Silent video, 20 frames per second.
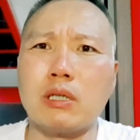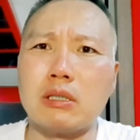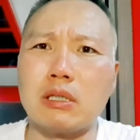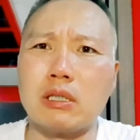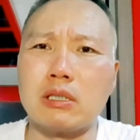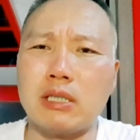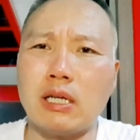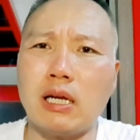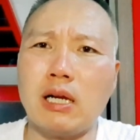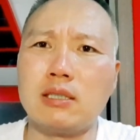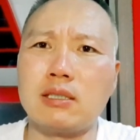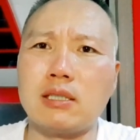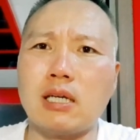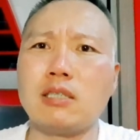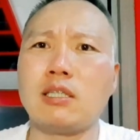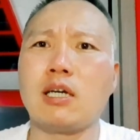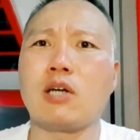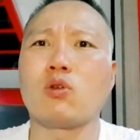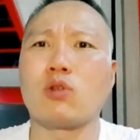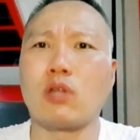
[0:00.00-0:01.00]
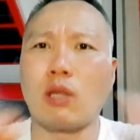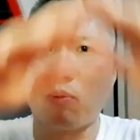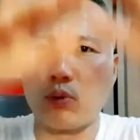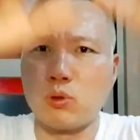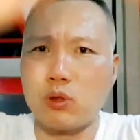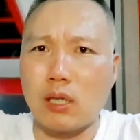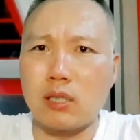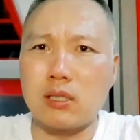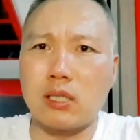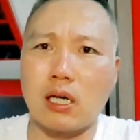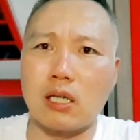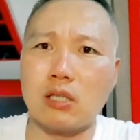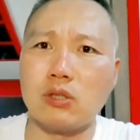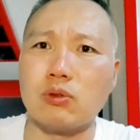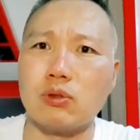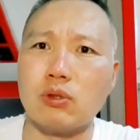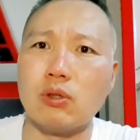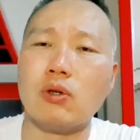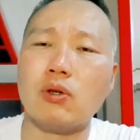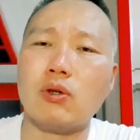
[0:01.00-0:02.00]
그냥 제일 싼 사료 대포장을
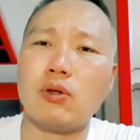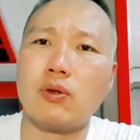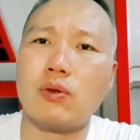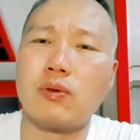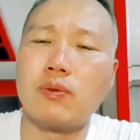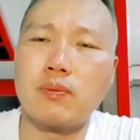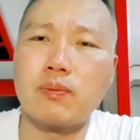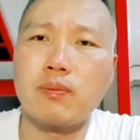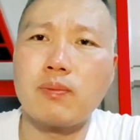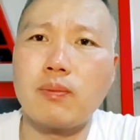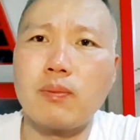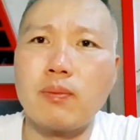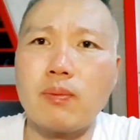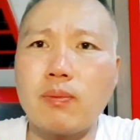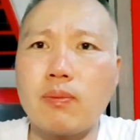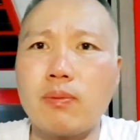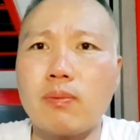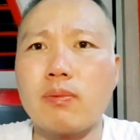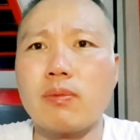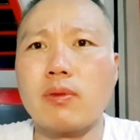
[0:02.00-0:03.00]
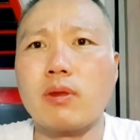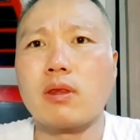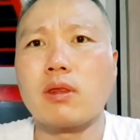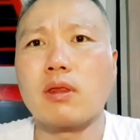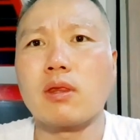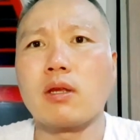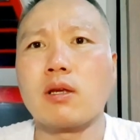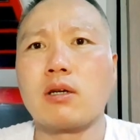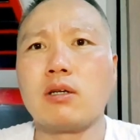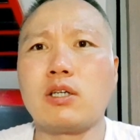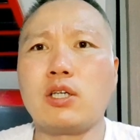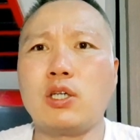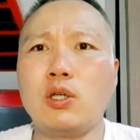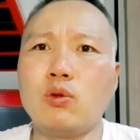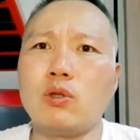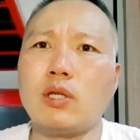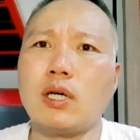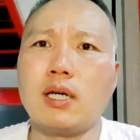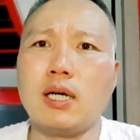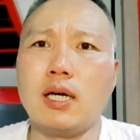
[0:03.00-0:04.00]
사가지고요. 그
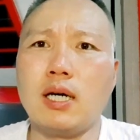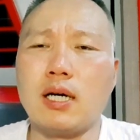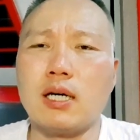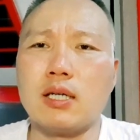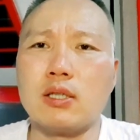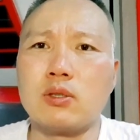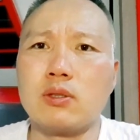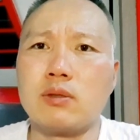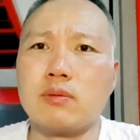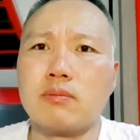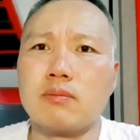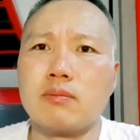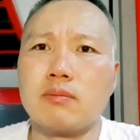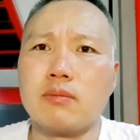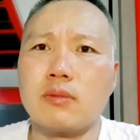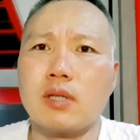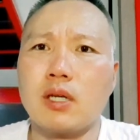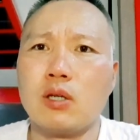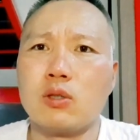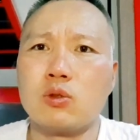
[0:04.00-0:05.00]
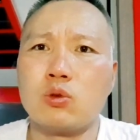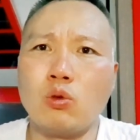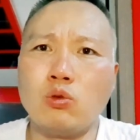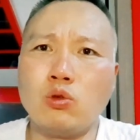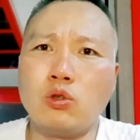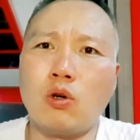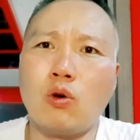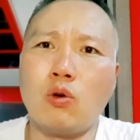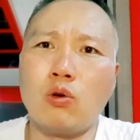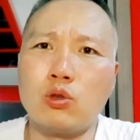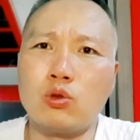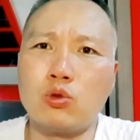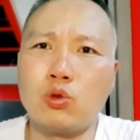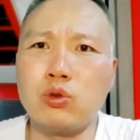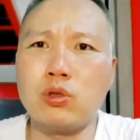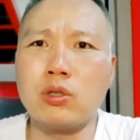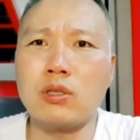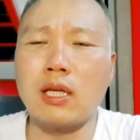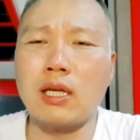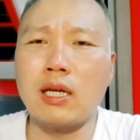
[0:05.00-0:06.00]
키우다가 손주가 오는
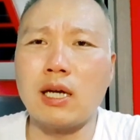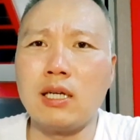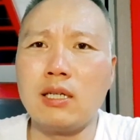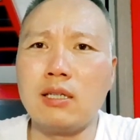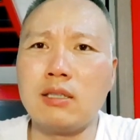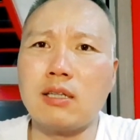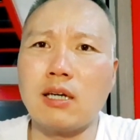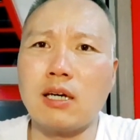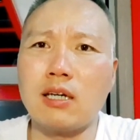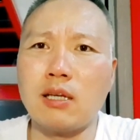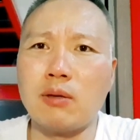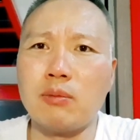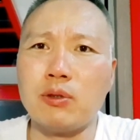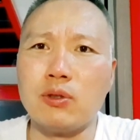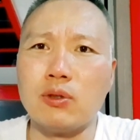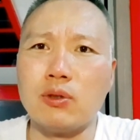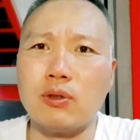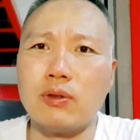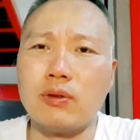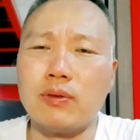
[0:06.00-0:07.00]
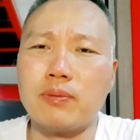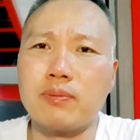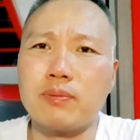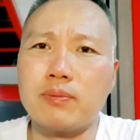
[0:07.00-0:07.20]
추석 때나 이럴 때가 되면요.